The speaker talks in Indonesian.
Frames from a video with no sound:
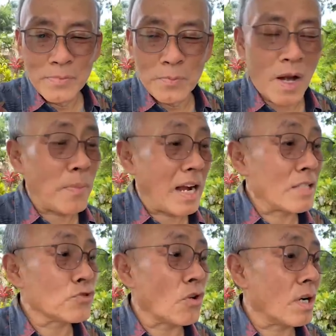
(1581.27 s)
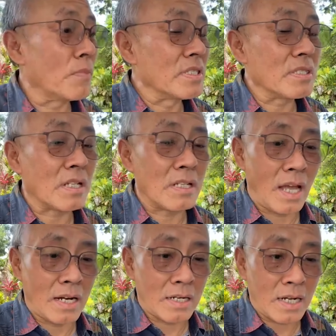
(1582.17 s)
beberapa kantor
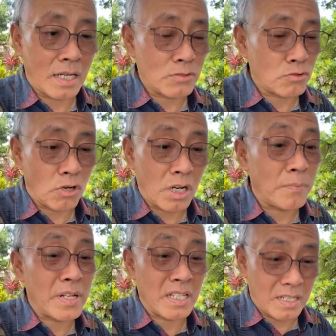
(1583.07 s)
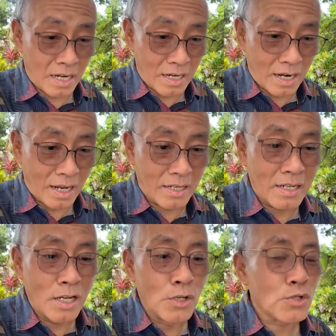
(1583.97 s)
kementerian, kantor kepresidenan
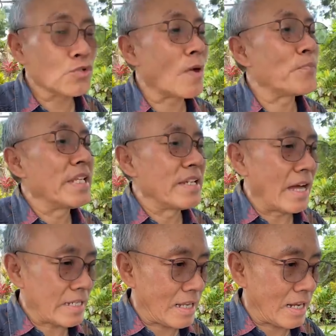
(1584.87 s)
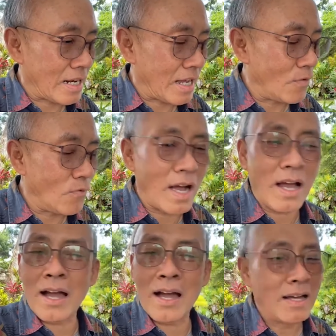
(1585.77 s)
sudah pindah ke sana.
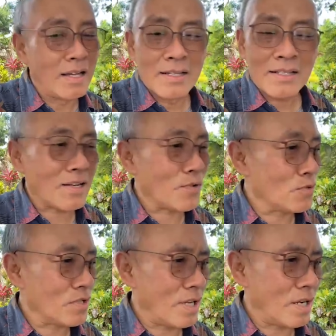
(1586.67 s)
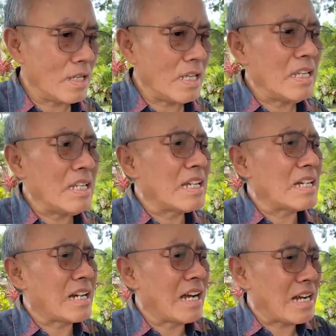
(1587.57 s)
Wah, seru sekali. Ini
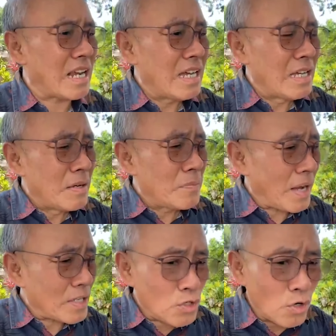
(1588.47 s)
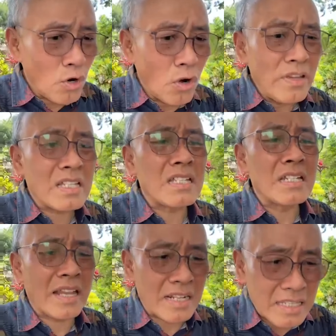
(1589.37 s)
gara-gara Pak Jokowi
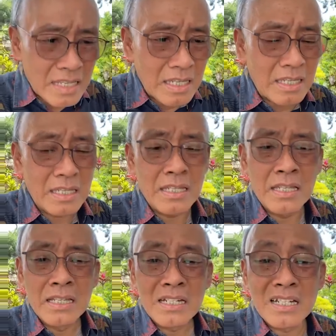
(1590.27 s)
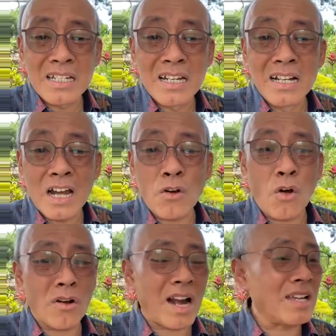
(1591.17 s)
sinergi dengan
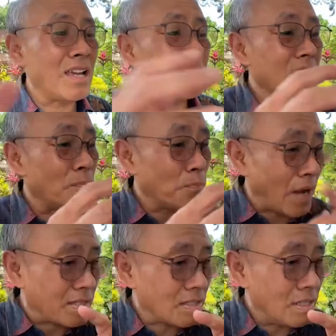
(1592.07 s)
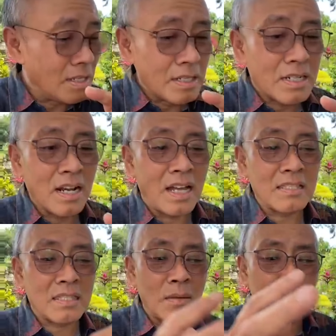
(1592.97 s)
orang yang tepat,
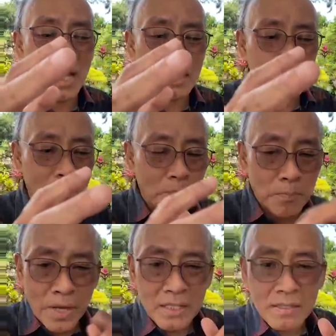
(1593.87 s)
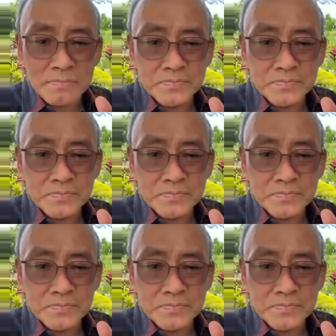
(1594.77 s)
dengan tim yang tepat.